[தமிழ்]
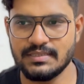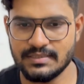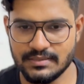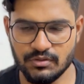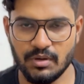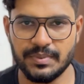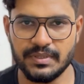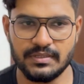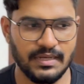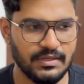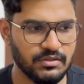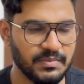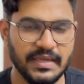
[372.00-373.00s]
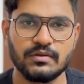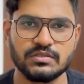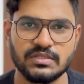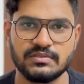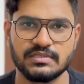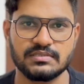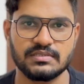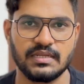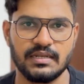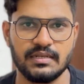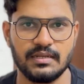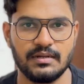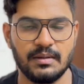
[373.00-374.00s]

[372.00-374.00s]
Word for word: இந்த டாபிக் லைக் வந்து மைக்ரோ சர்வீசஸ்னால் என்ன